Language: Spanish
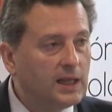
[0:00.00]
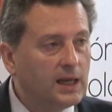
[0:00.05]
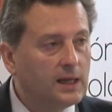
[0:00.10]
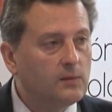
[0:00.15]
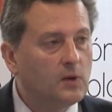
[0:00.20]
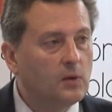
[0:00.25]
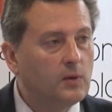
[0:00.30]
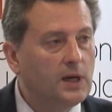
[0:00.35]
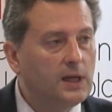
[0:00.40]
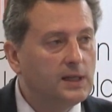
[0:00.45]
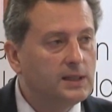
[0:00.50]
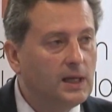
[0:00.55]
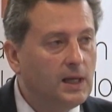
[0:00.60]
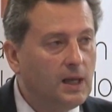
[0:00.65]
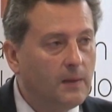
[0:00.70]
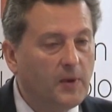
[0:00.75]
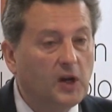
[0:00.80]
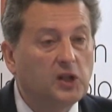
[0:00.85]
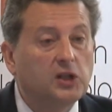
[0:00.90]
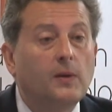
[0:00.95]
tiene móviles,
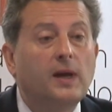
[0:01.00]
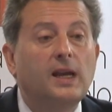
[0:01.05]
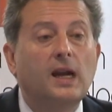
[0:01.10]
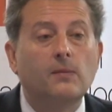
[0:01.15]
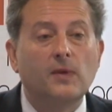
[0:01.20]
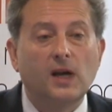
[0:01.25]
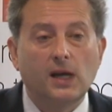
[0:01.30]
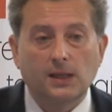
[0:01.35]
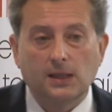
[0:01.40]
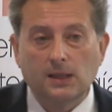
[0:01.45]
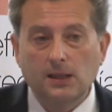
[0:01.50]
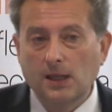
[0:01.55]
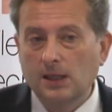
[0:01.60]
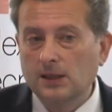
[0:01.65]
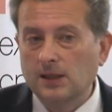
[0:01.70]
pero esto va a ir a más.